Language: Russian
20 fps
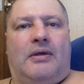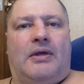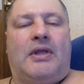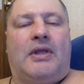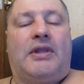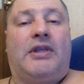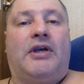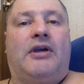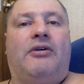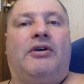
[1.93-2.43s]

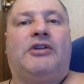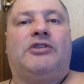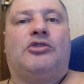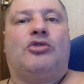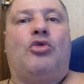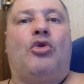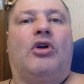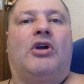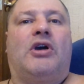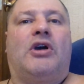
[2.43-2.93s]
А ты, говорит,
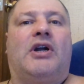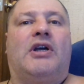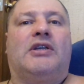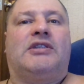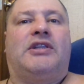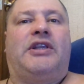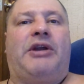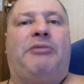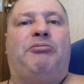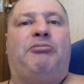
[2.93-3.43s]
сколько
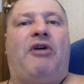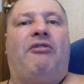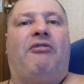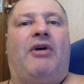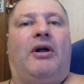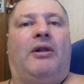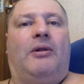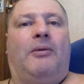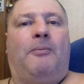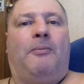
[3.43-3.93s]
раз
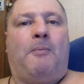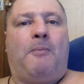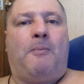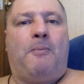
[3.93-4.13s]
треповал?